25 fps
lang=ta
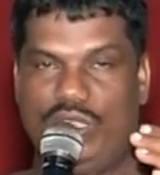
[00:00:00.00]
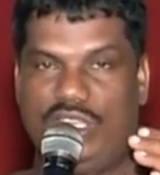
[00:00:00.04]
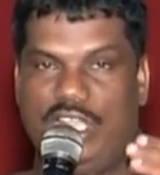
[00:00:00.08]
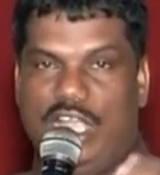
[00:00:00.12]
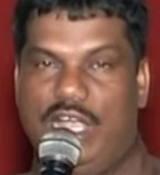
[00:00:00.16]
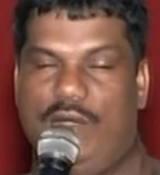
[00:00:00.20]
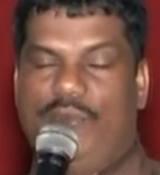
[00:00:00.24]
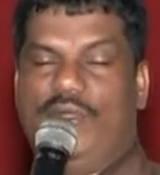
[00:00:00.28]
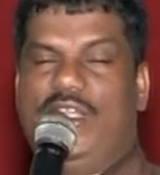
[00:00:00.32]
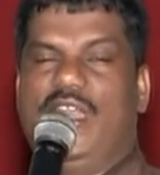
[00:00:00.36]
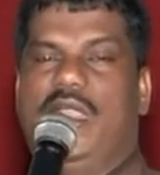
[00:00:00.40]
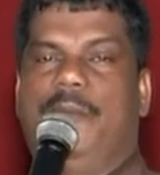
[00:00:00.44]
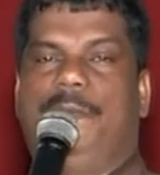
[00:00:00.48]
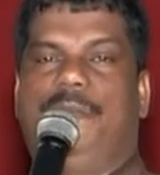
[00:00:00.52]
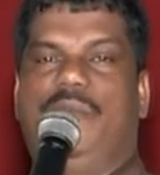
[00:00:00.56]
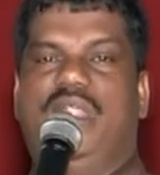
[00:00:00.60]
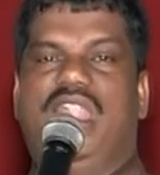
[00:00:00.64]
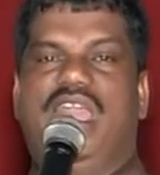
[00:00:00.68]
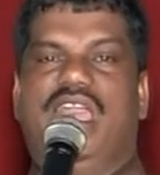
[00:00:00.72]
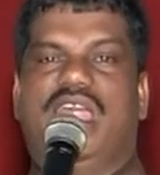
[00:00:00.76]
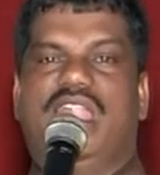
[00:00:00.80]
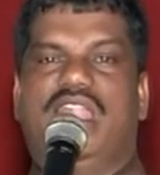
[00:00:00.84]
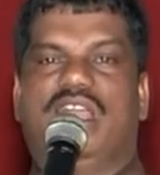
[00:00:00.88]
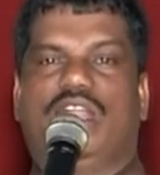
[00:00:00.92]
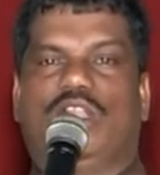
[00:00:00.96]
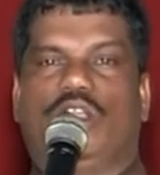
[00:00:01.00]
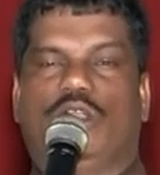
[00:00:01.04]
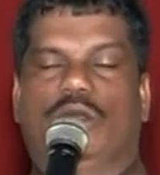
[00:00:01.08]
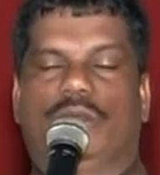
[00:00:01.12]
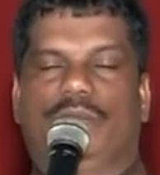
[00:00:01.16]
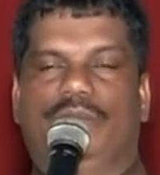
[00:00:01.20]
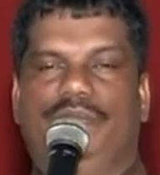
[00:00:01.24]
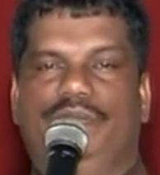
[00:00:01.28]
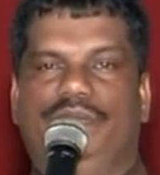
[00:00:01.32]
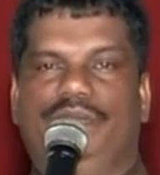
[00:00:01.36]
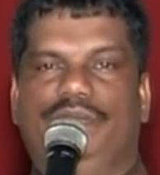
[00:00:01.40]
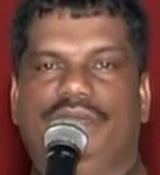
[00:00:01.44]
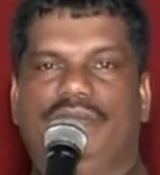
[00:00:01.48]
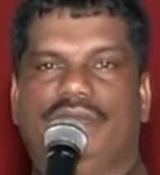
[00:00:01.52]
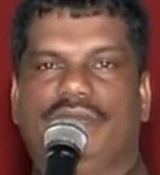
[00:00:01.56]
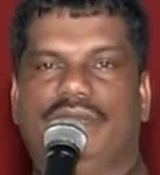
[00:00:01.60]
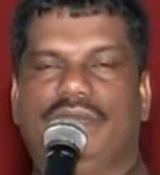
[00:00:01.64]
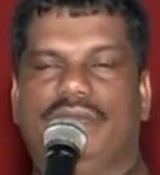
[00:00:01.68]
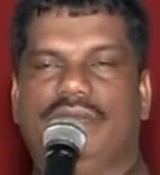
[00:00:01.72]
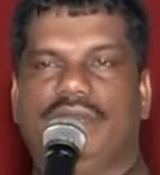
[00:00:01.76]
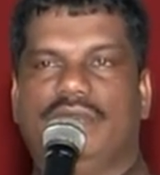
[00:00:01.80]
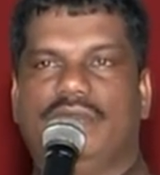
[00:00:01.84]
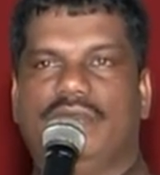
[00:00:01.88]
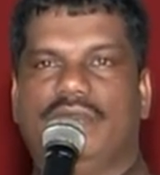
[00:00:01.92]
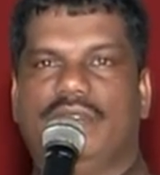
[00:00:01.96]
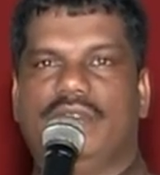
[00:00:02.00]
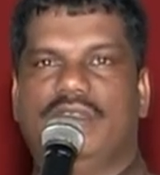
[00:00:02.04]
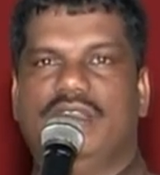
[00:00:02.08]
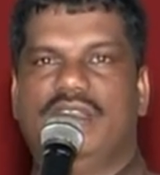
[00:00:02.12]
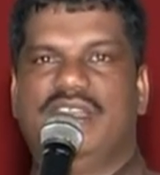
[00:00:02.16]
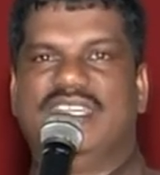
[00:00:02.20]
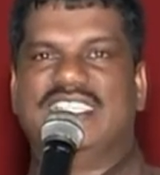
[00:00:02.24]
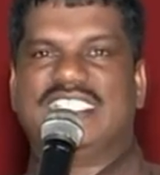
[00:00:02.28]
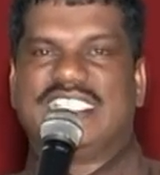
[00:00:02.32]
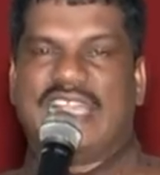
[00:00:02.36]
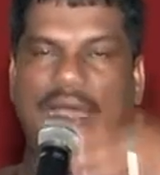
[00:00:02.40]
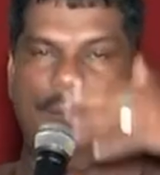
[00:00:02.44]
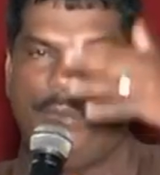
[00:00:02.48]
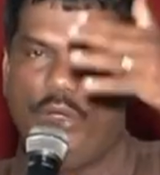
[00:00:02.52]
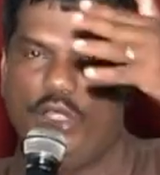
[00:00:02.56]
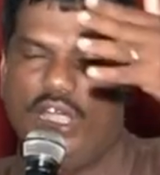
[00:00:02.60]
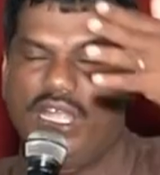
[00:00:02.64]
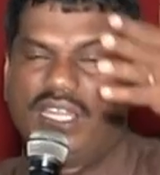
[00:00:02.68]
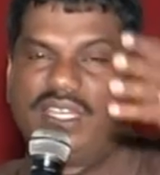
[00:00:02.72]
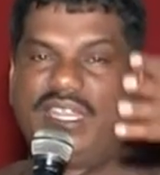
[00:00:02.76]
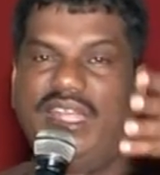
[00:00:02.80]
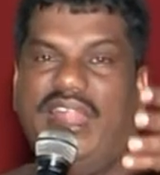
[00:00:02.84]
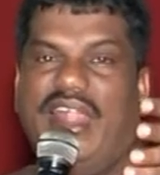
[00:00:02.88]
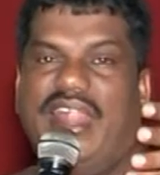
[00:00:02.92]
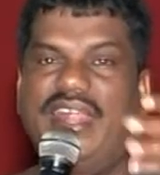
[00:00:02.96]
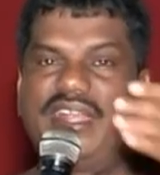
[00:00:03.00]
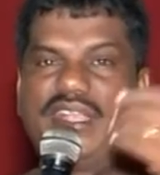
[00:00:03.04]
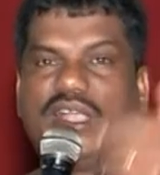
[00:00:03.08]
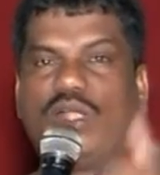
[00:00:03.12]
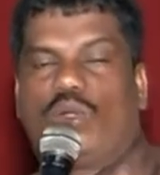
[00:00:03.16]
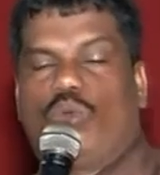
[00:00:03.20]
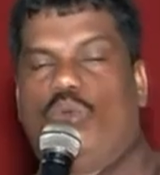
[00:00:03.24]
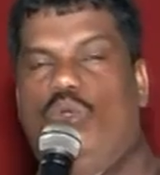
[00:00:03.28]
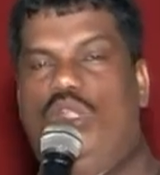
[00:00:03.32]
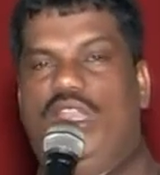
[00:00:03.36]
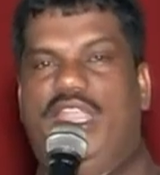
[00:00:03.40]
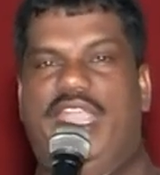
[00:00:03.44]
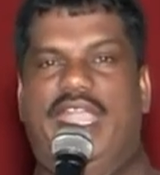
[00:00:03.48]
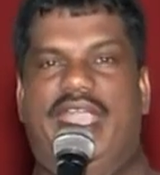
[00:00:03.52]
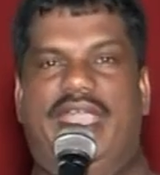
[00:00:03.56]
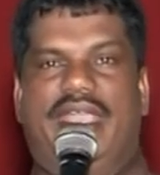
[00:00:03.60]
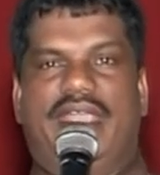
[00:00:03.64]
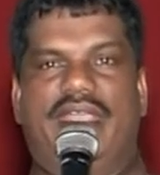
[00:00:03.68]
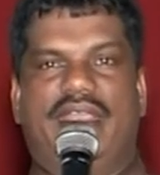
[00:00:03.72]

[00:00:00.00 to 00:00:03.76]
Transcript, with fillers: தேவனுடைய பிள்ளைகளுக்கும் சமூகத்தில் இருக்கக்கூடிய